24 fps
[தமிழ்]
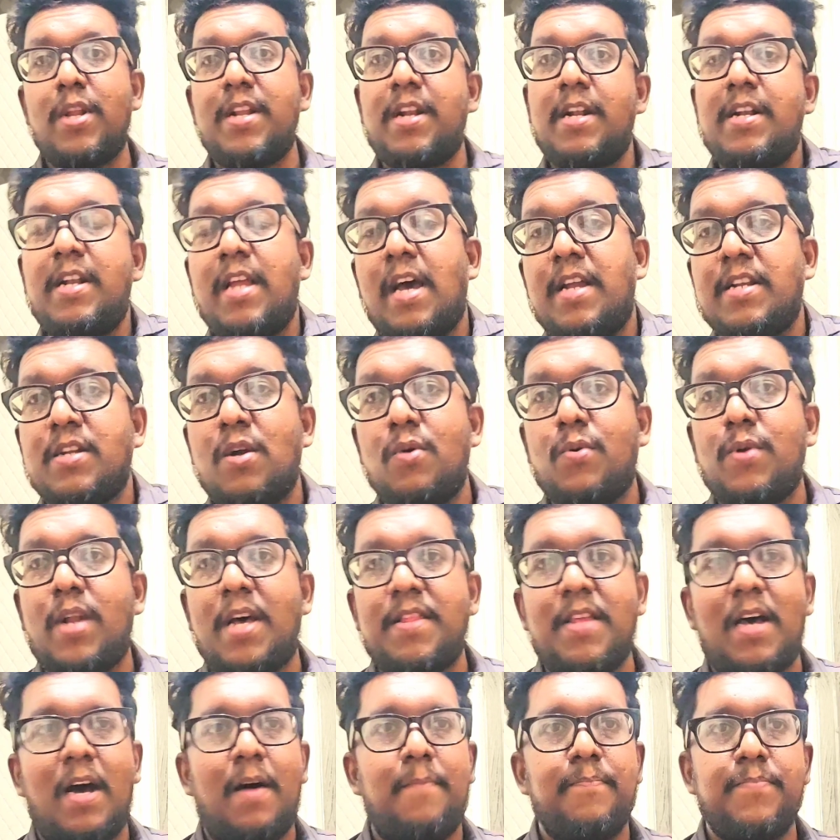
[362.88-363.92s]
கூட ரெண்டா
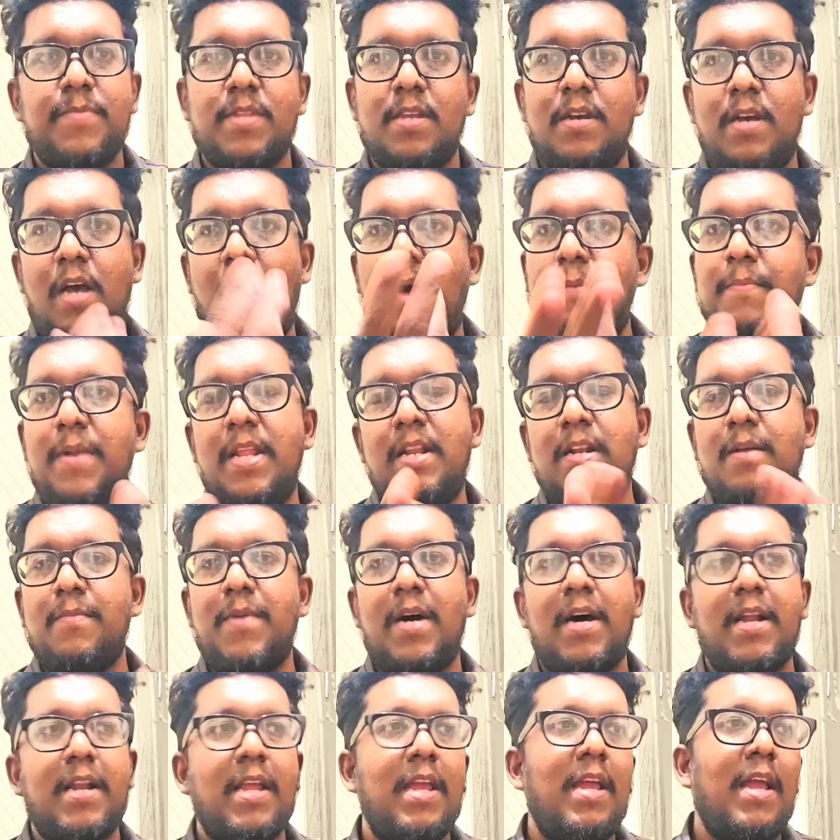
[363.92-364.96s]
இருக்கக்கூடாதா அப்படின்ன
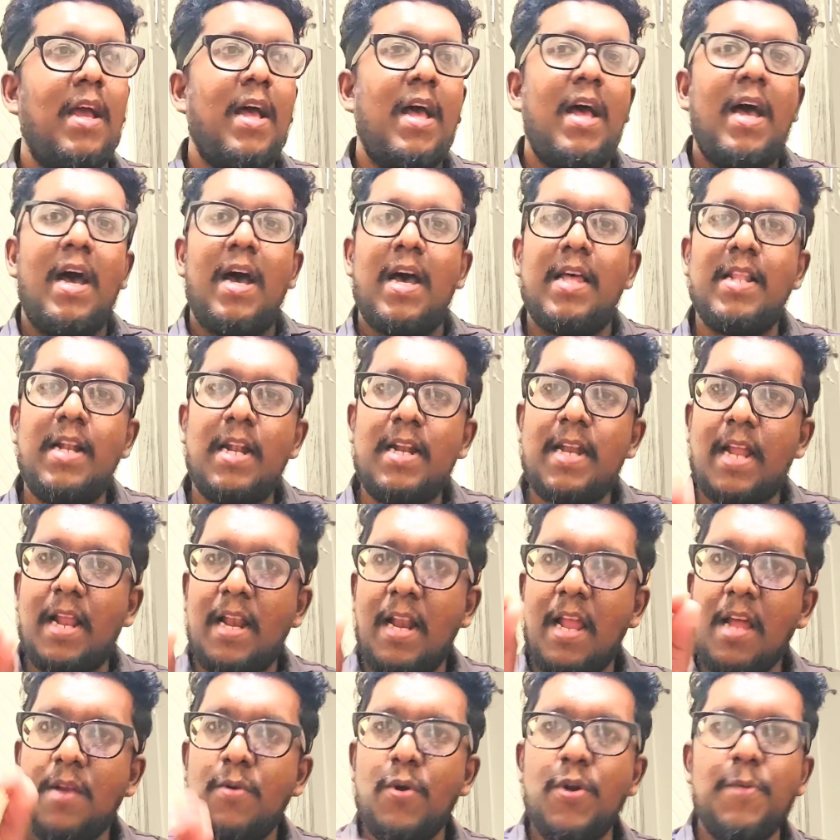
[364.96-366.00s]
மாதிரி அதுல
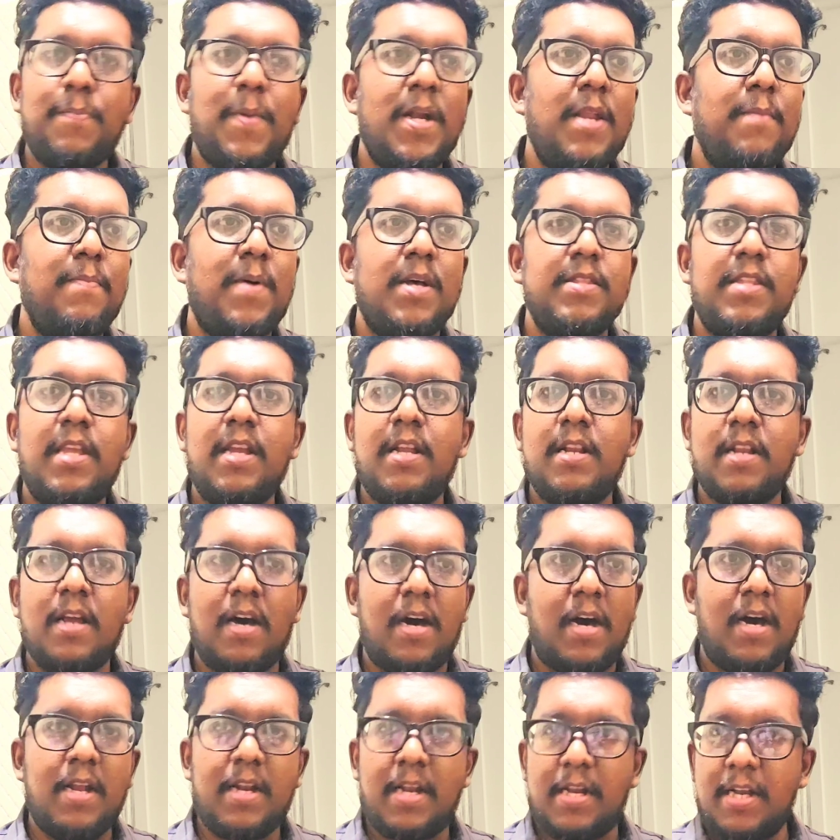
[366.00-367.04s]
நல்லா நோட் பண்ணி
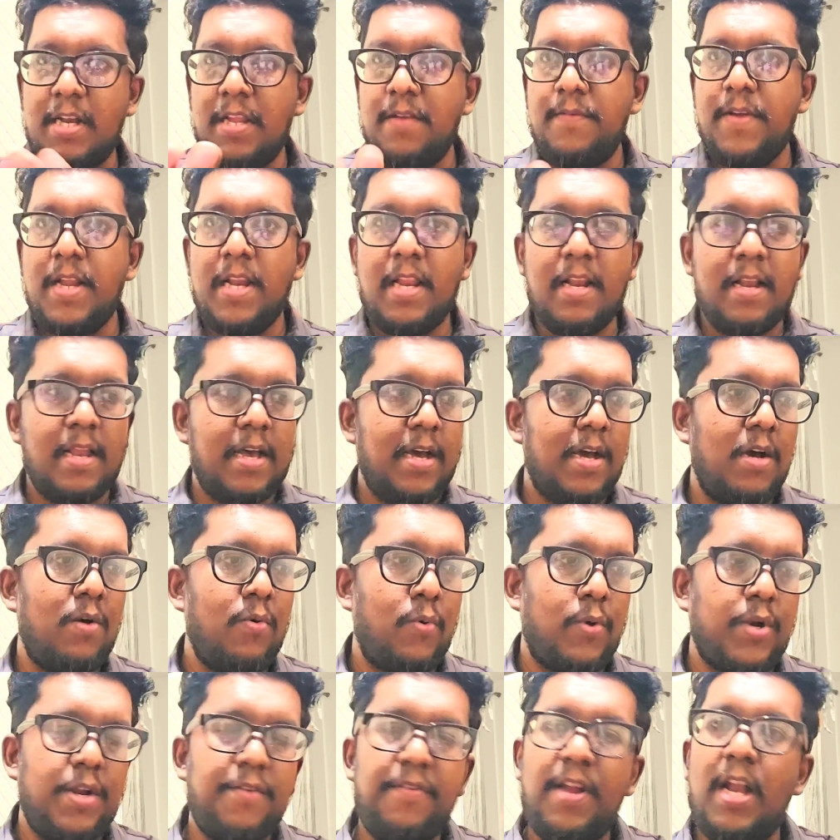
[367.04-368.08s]
பாத்தீங்கன்னா ரெண்டு வீடுல
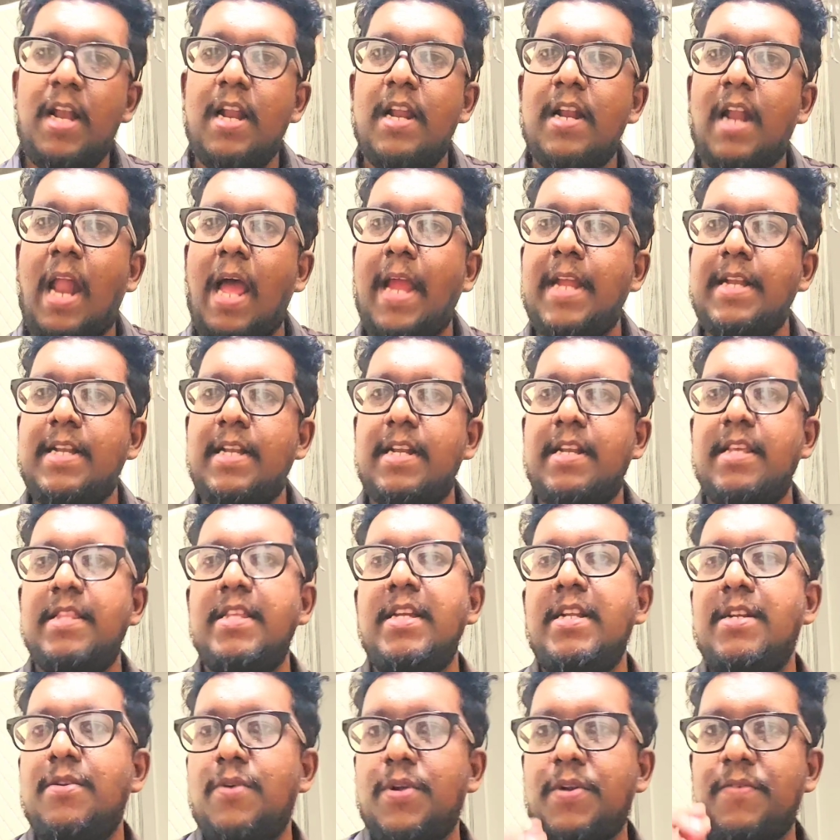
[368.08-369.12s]
ஒரு வீட்டுல லைட்
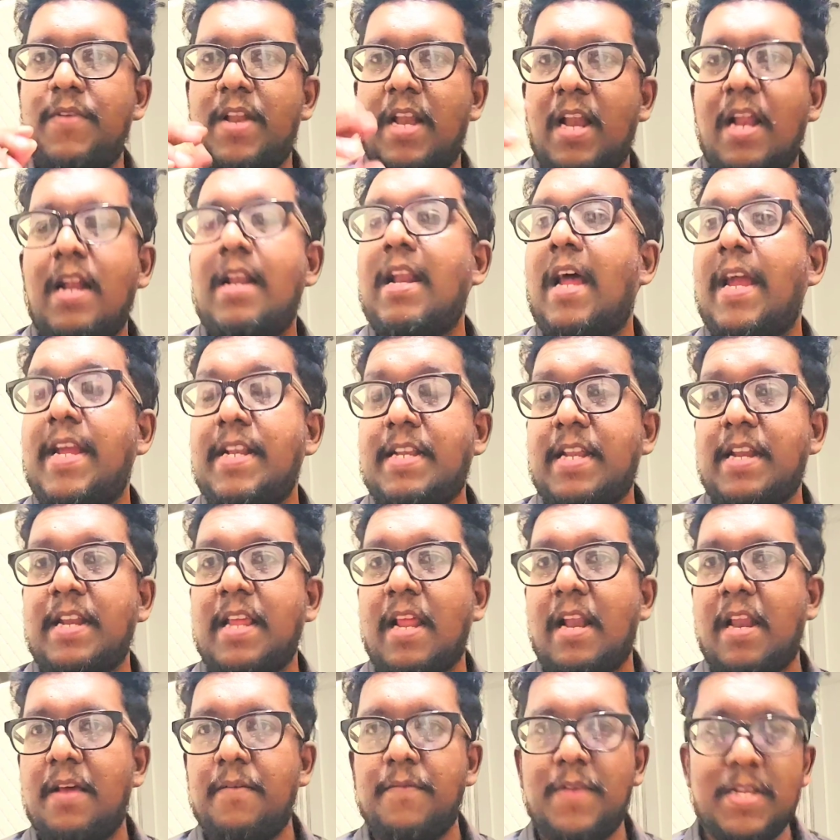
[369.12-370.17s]
எரியுது இன்னொரு வீட்டுல லைட்
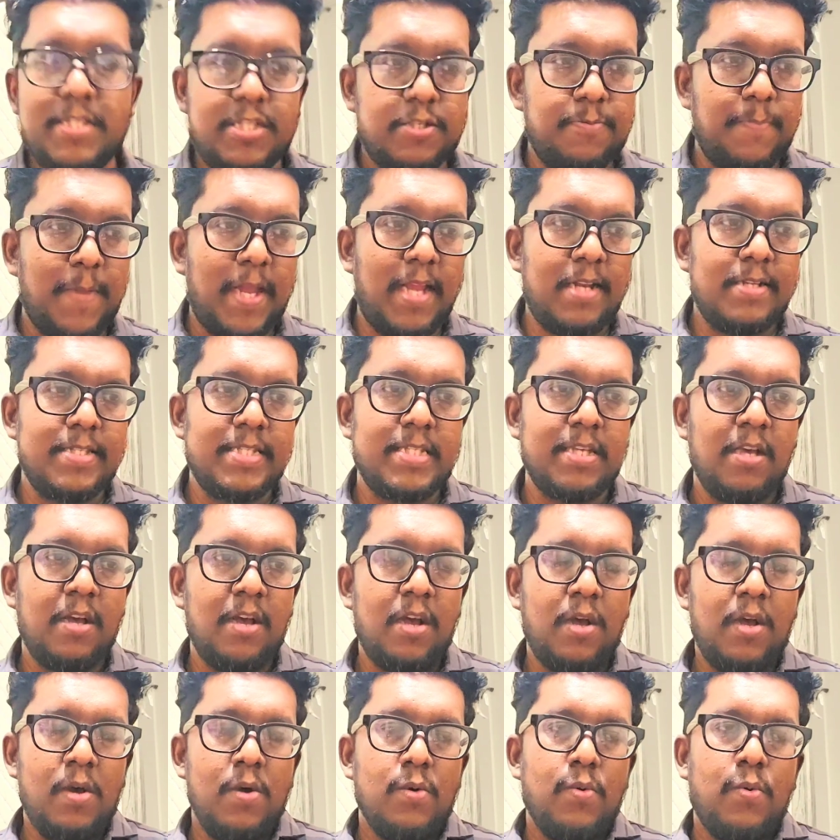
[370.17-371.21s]
எரியல விச் மீன்ஸ்
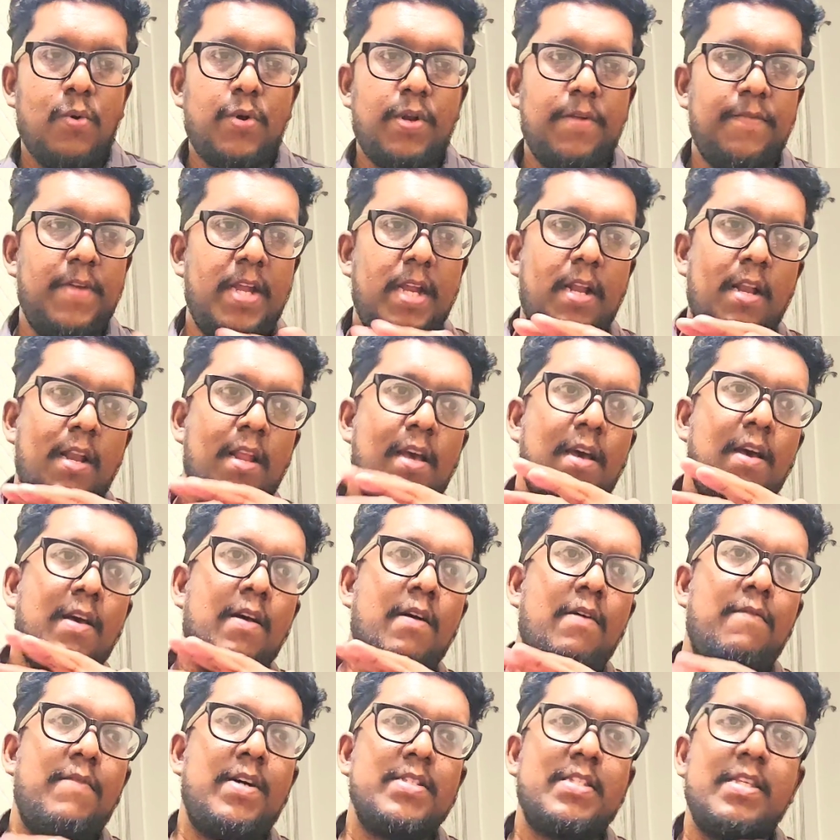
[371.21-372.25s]
ஒரு வீட்டில்
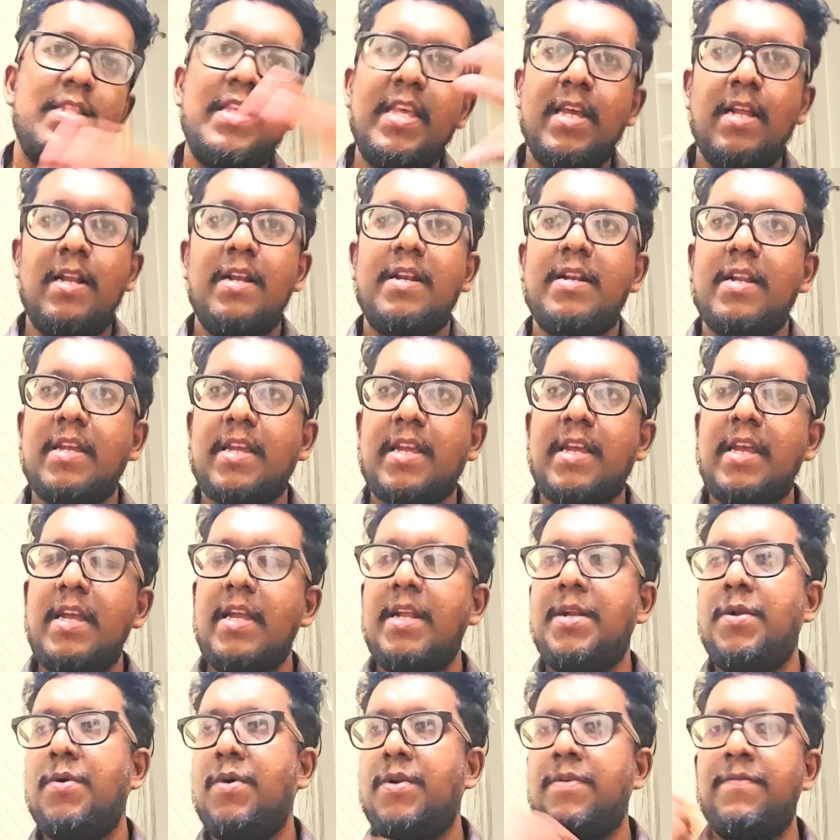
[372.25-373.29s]
வசதிகள் இருக்கு
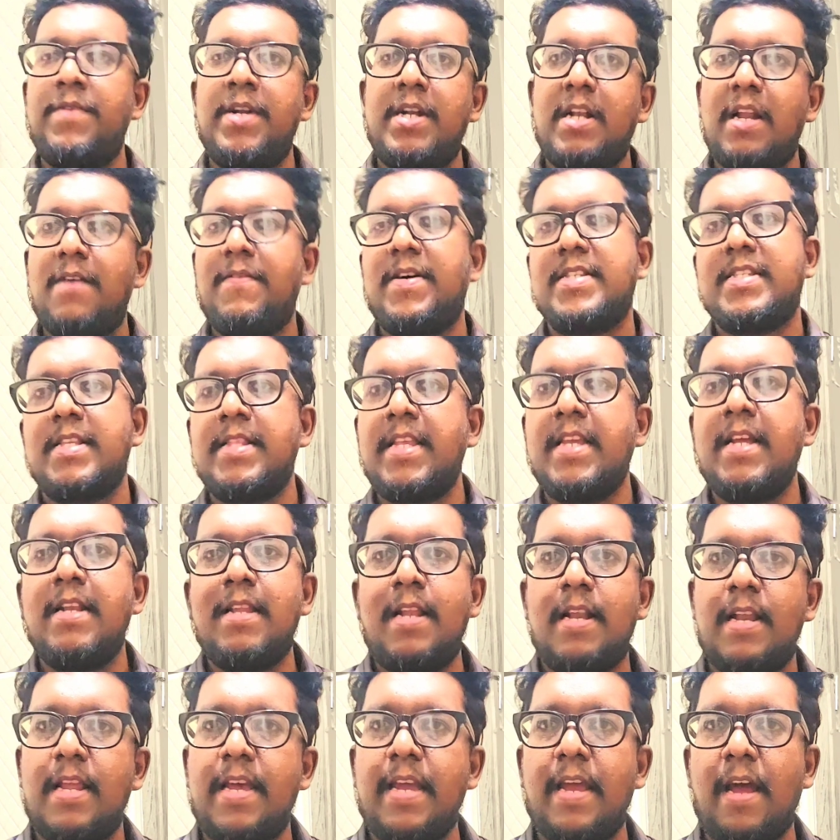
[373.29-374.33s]
இன்னொரு வீட்டில் வசதிகள்
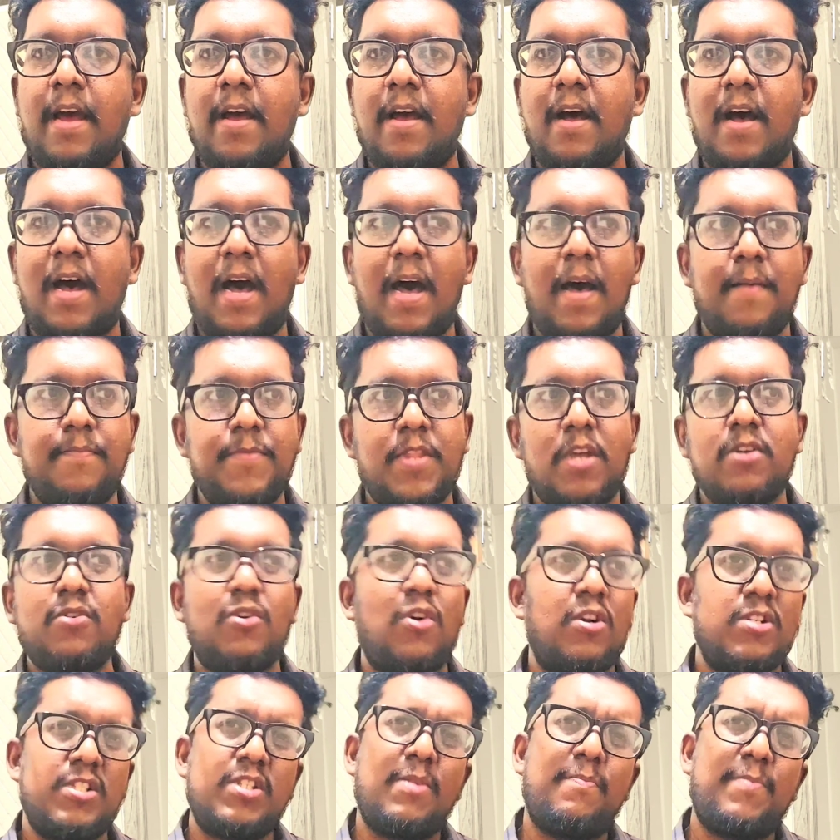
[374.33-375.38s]
இல்லையா அந்த
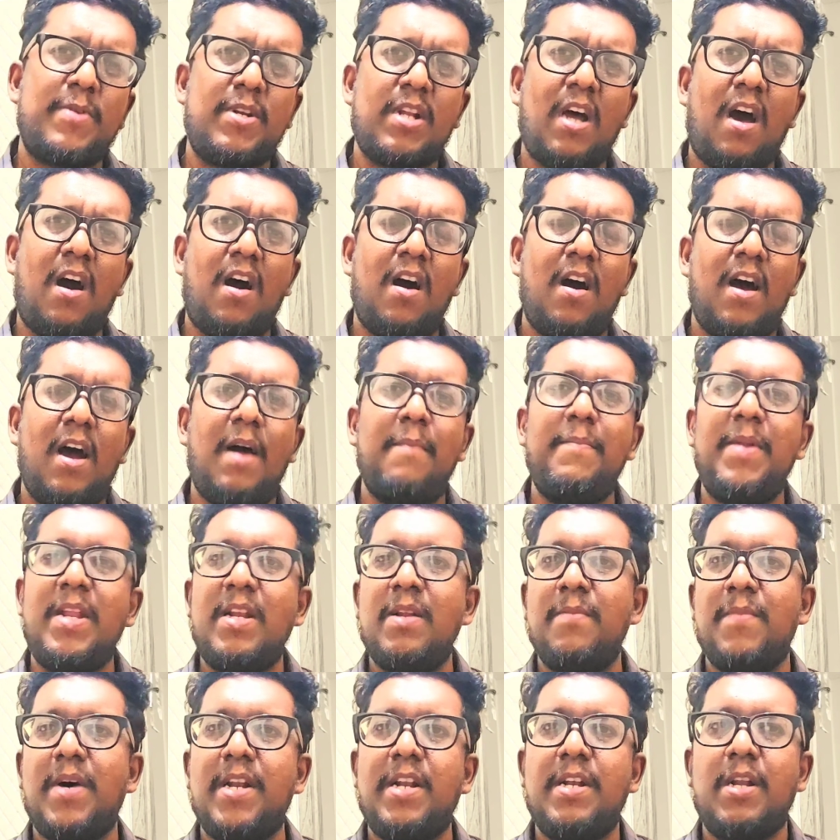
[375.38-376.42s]
கான்செப்டா
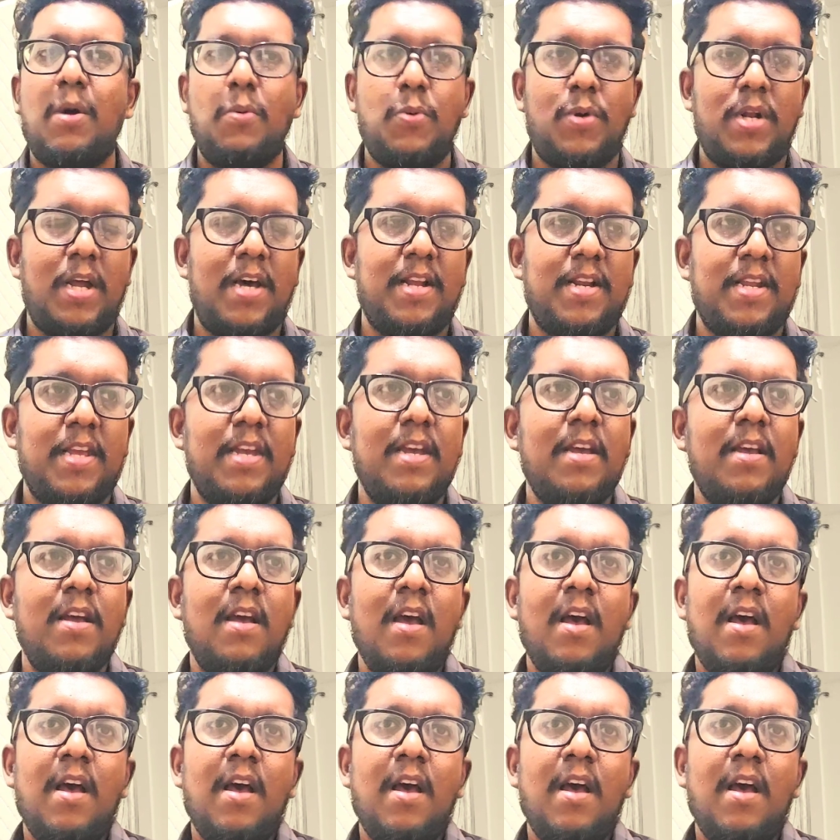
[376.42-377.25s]
அப்படிங்கிற மாதிரி டவுட்டாக இருக்கு